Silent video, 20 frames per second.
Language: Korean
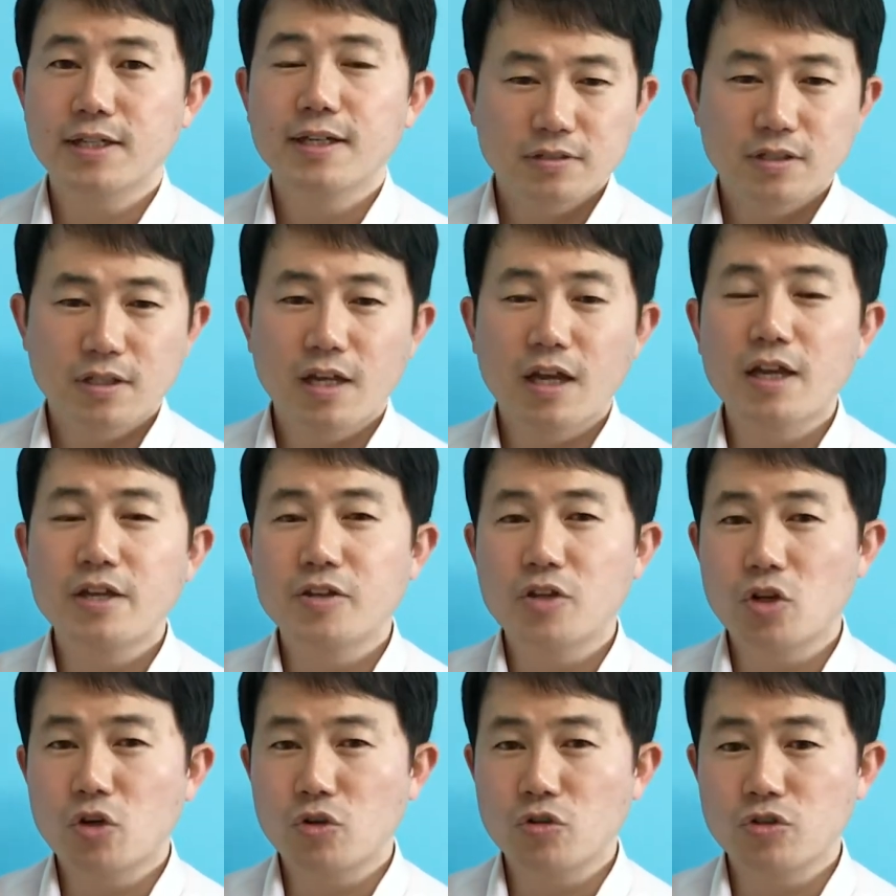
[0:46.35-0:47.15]

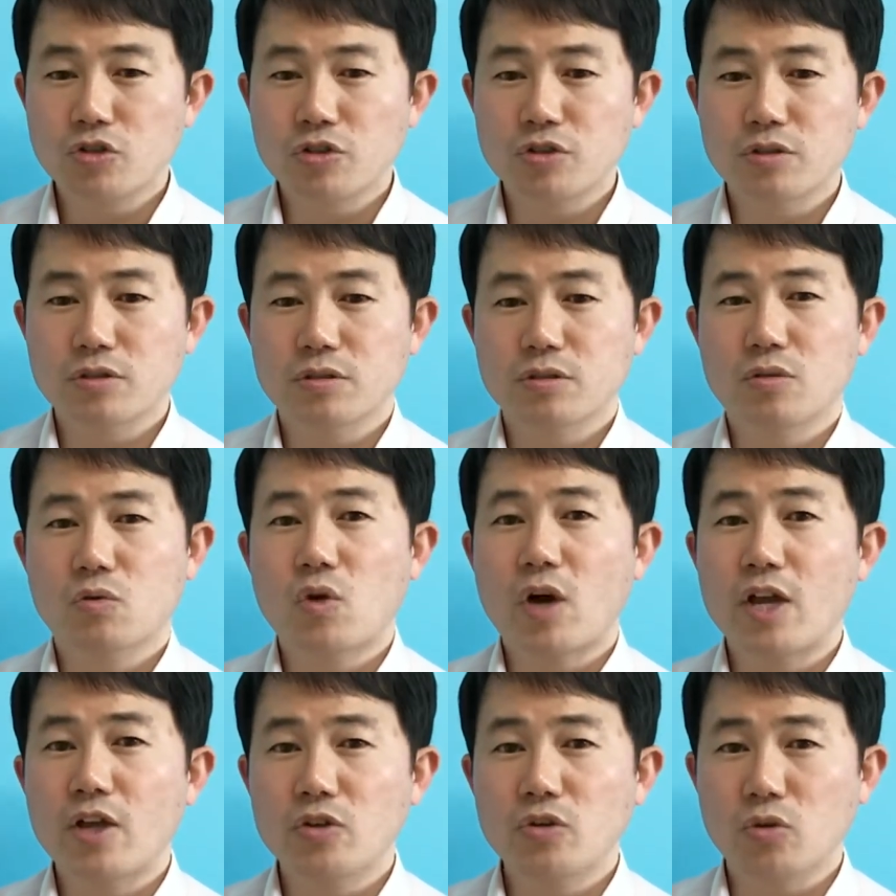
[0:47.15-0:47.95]
하이데거는
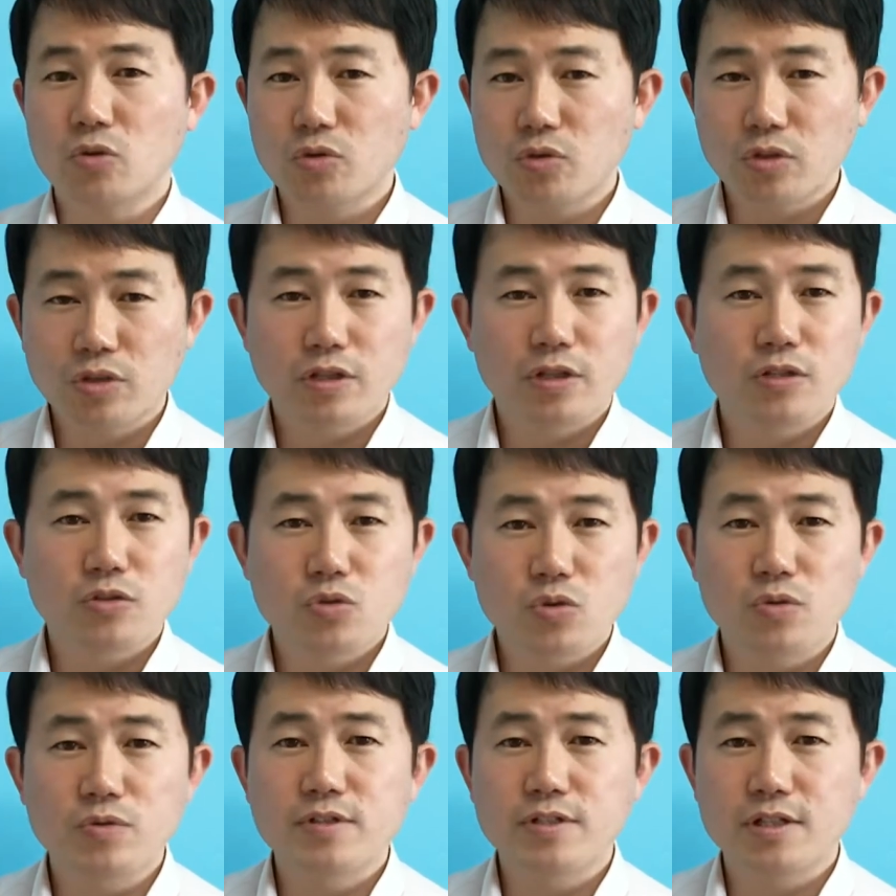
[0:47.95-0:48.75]
과연 어떻게
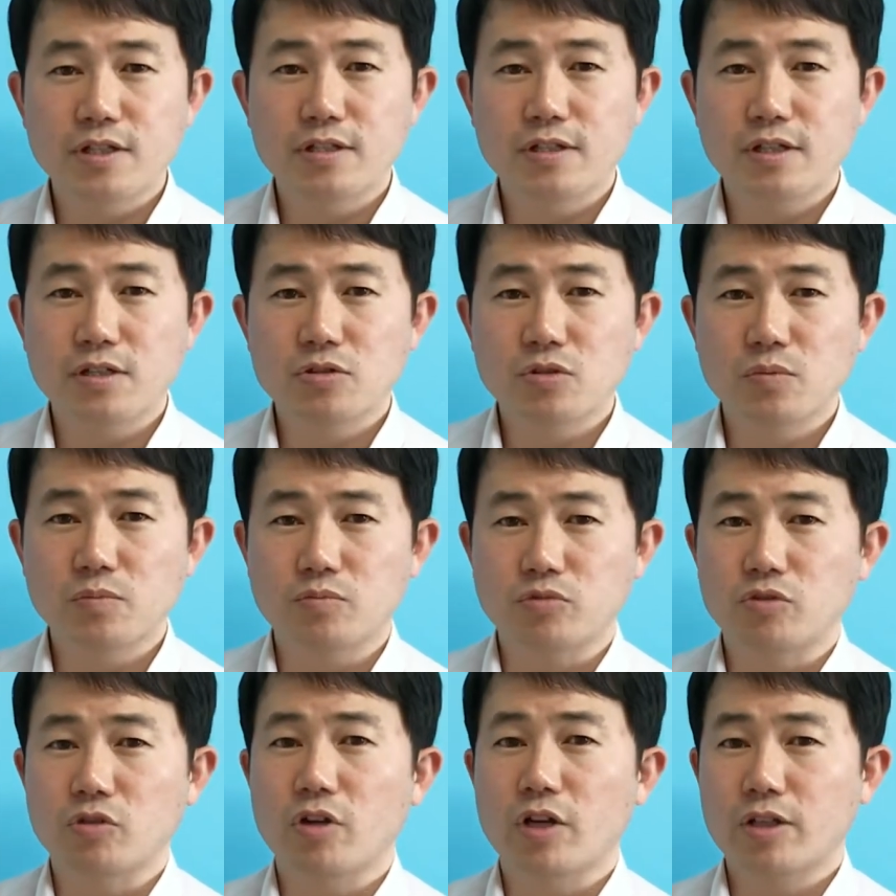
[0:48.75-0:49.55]
존재에 대해서
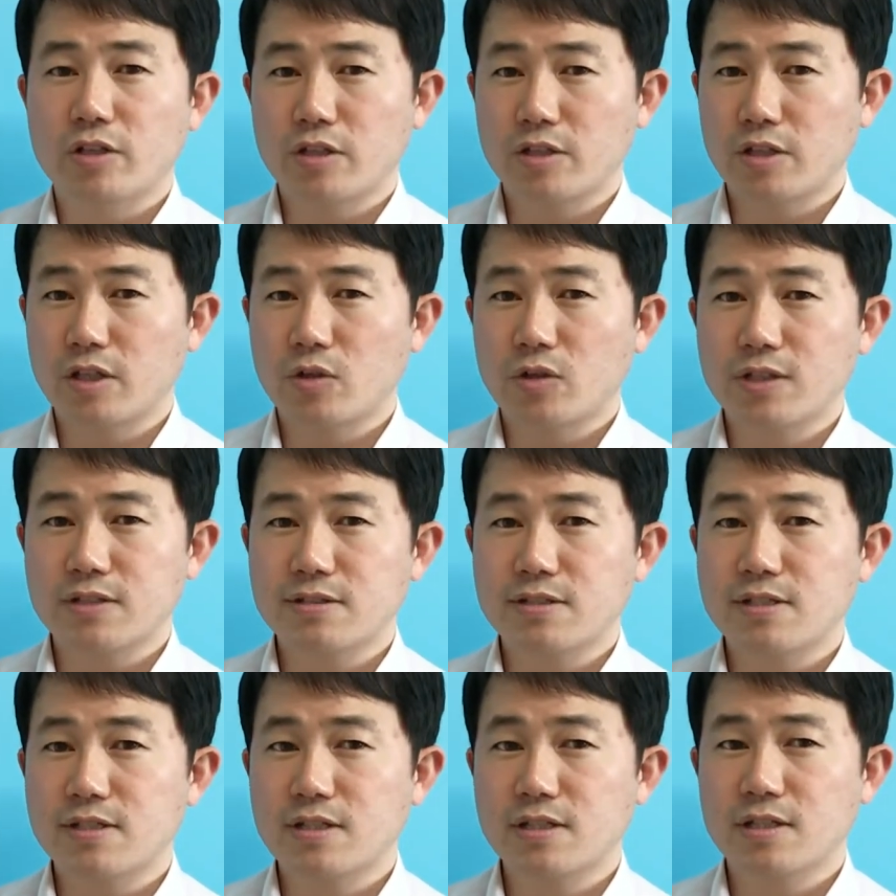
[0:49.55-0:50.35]
물어야 된다고
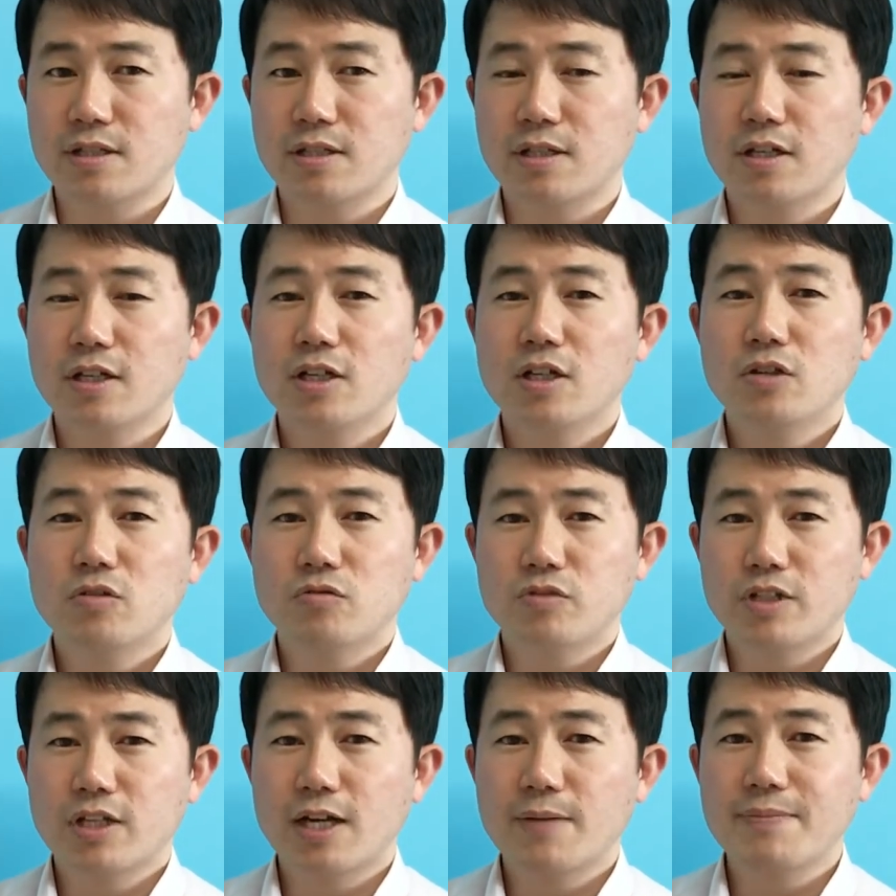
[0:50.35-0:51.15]
하는지
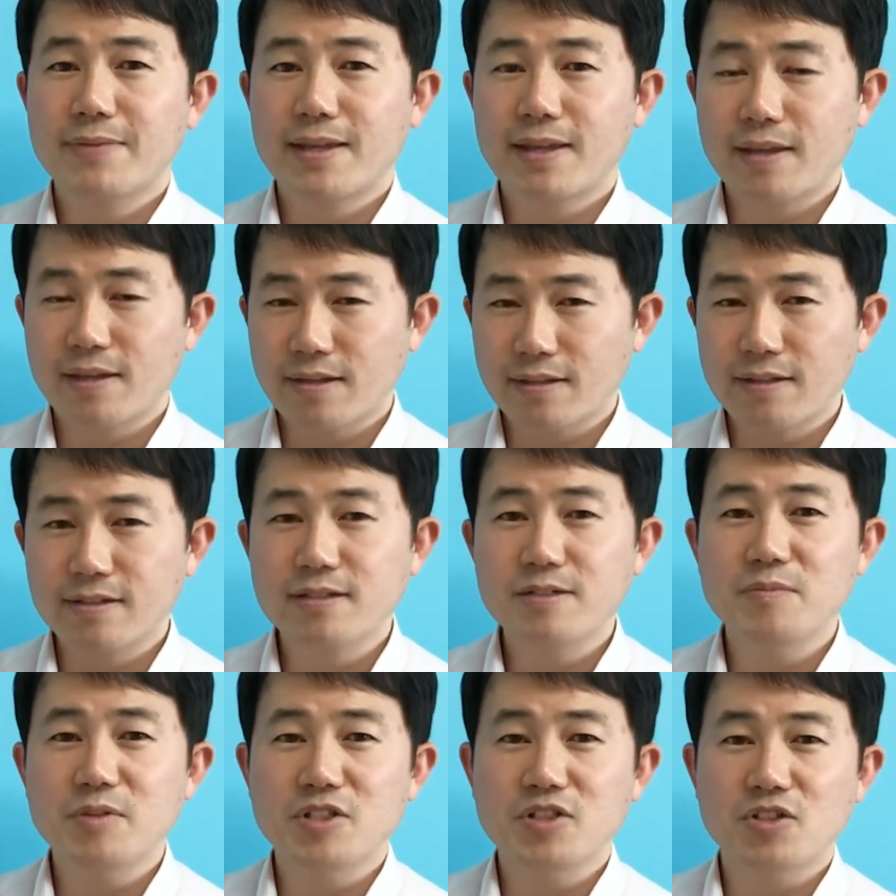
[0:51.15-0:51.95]
우리가 함께
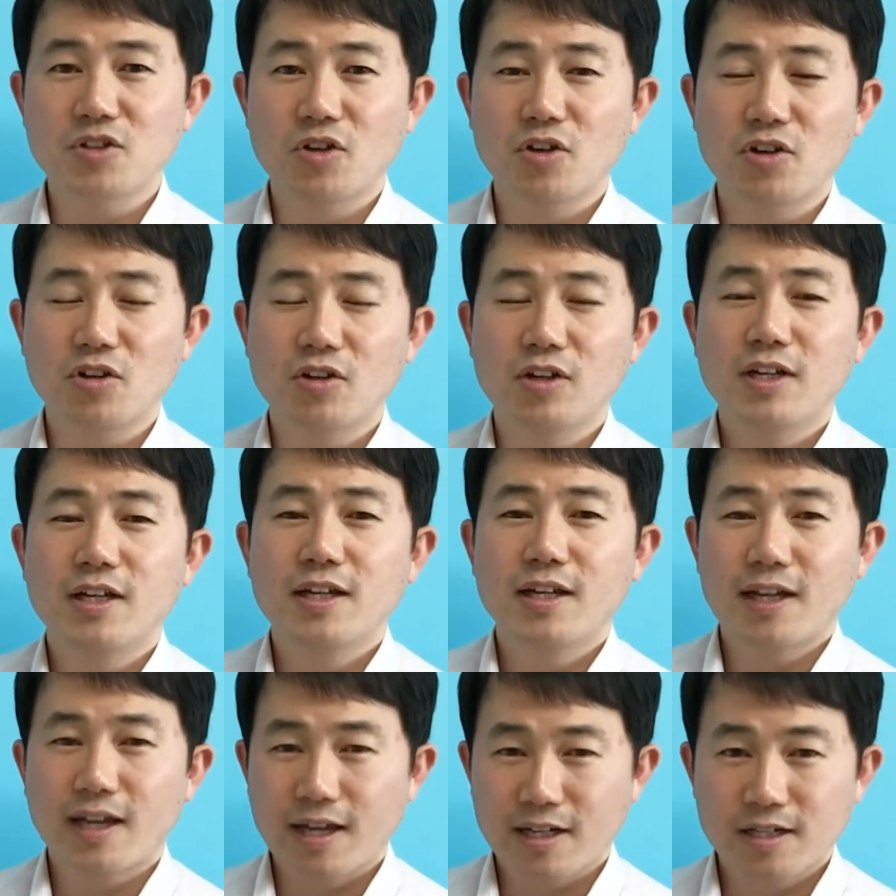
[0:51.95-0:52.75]
읽으면서
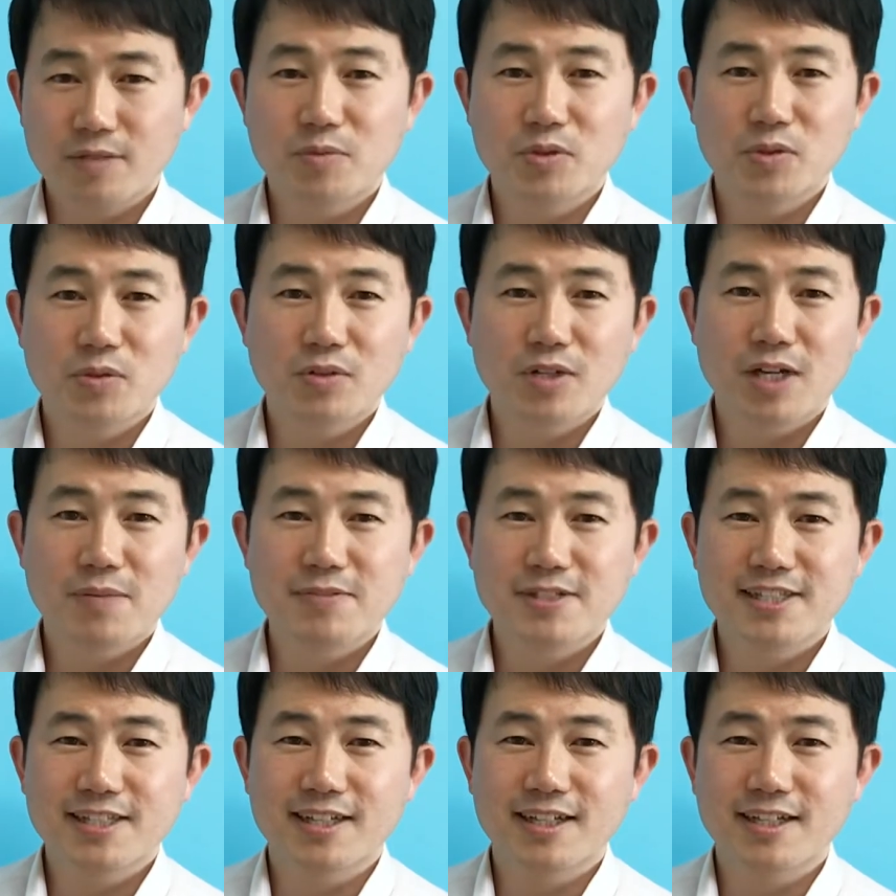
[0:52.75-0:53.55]
알아보도록
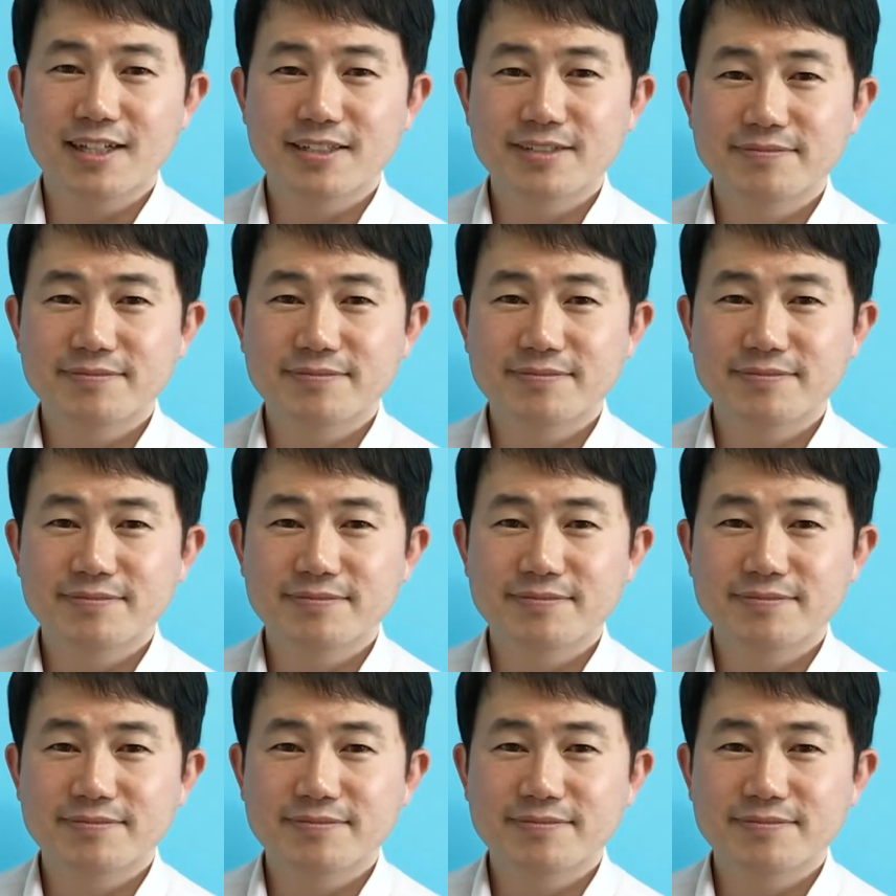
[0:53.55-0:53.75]
합시다.